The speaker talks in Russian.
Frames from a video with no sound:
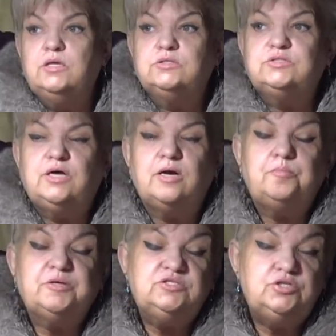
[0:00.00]

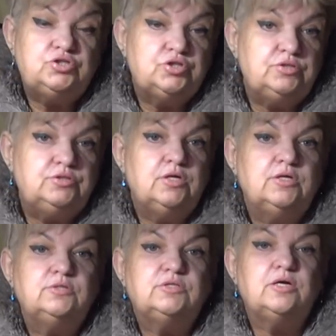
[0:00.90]
Скоропостижность,
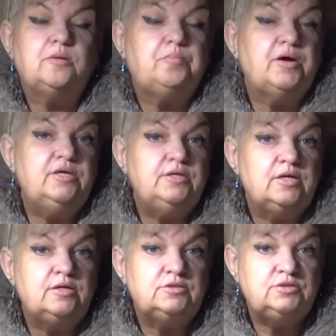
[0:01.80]

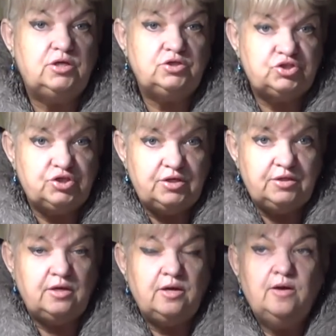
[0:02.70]
скоропалительность
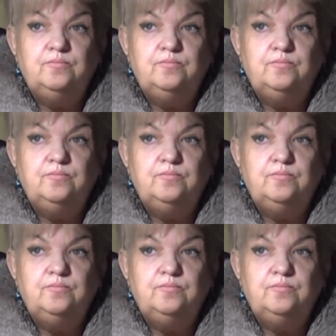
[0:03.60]
решений,